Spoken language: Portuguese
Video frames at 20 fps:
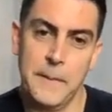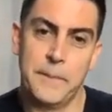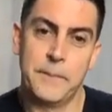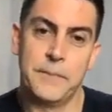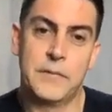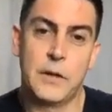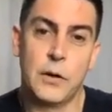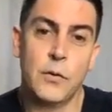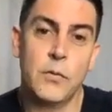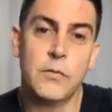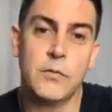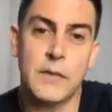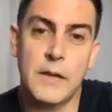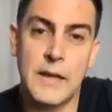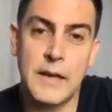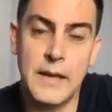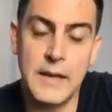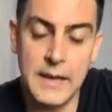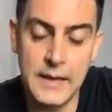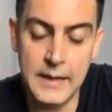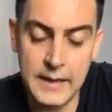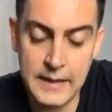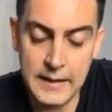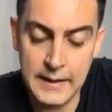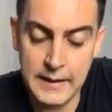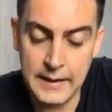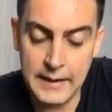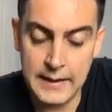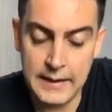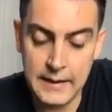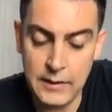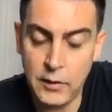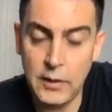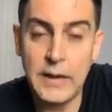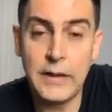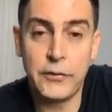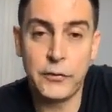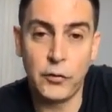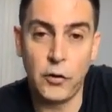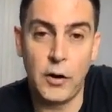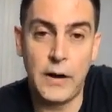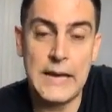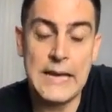Então, é, é, olha só,